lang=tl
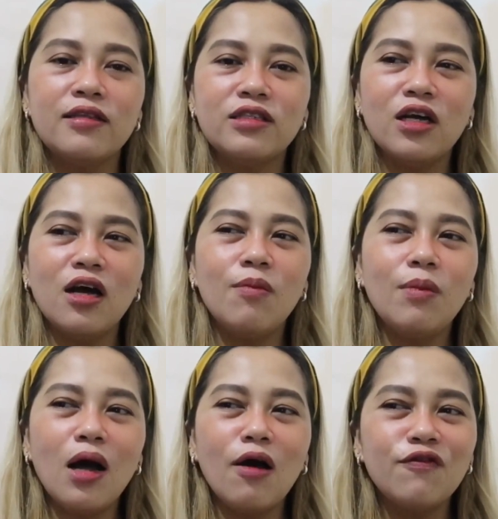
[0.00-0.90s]
at saka
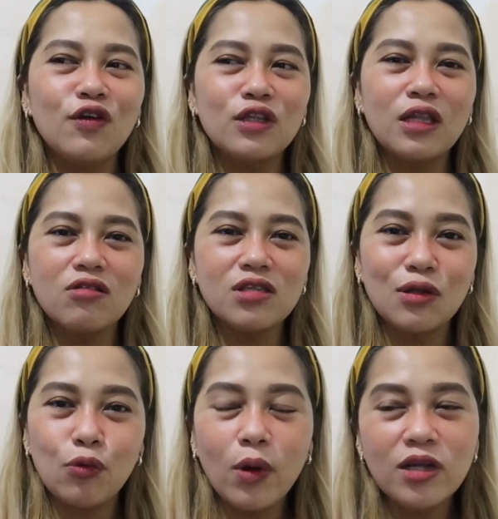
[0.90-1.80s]
maka
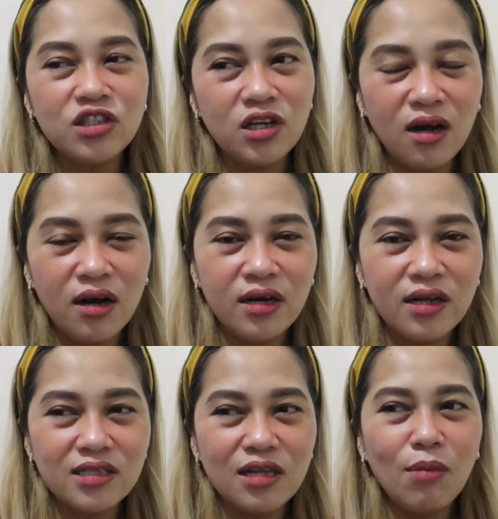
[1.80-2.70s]
4,000 watch
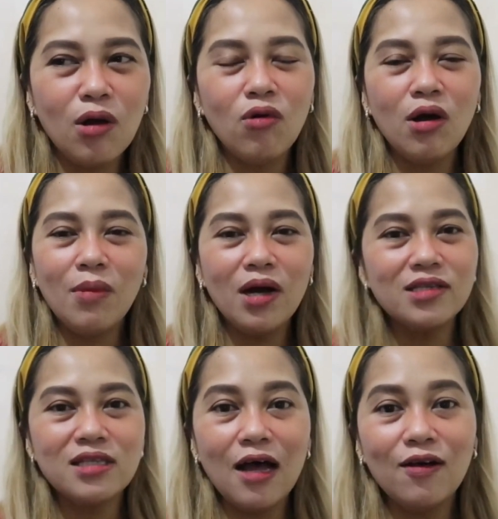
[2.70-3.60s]
hour. Kasi bago ka
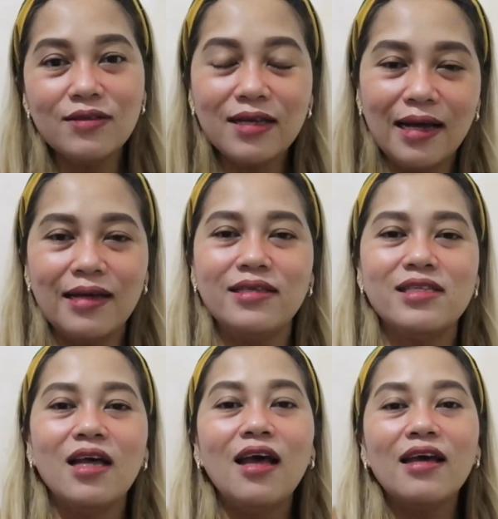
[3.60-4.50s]
makasahod
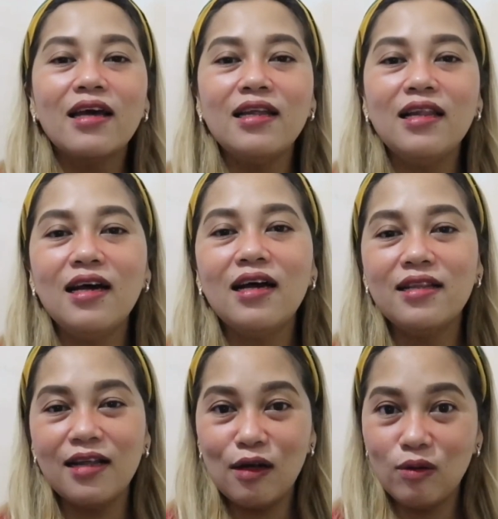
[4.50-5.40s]
guys,
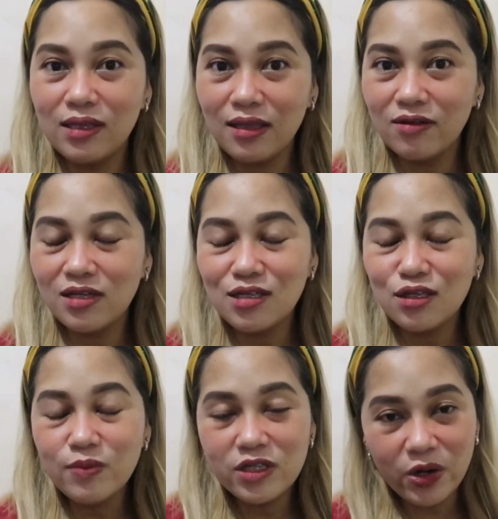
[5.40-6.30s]
kailangan naka 1,000
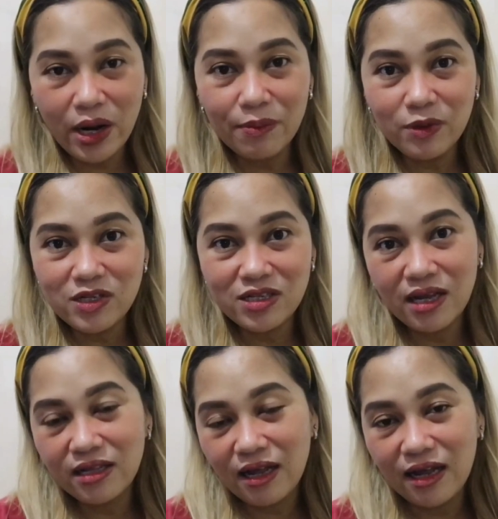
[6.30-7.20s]
subscribers
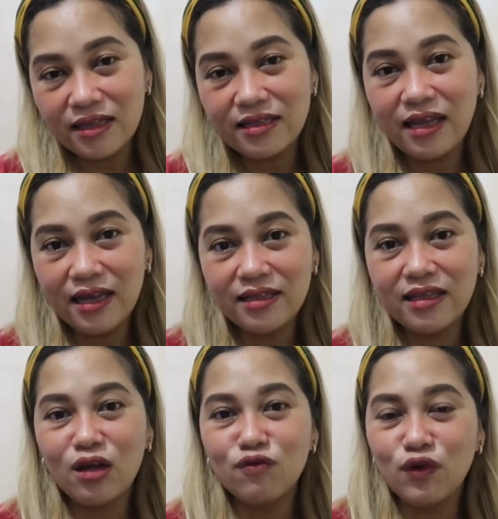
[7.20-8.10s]
ka na,
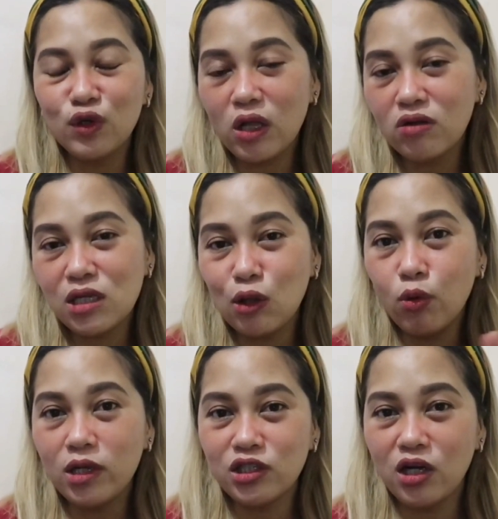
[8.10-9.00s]
then naka
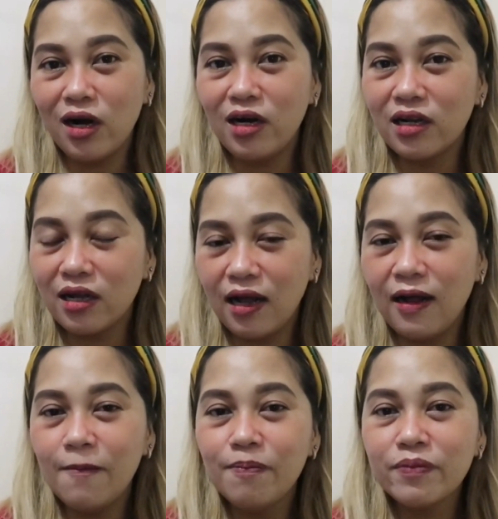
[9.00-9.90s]
4,000 watch hour
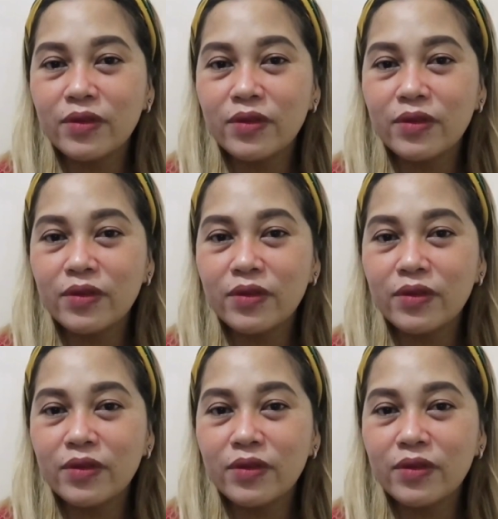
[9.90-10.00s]
ka